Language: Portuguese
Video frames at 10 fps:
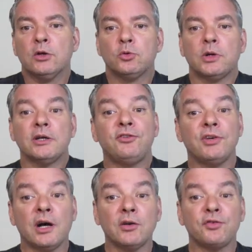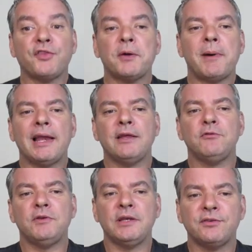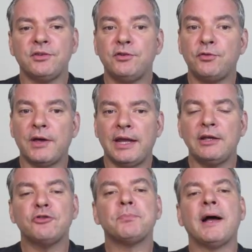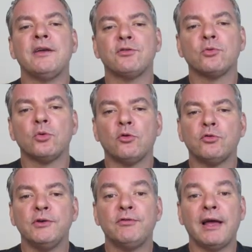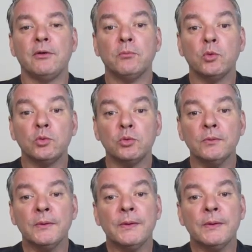Durante anos trabalhei em vinhas em diferentes países do Novo e Velho Mundo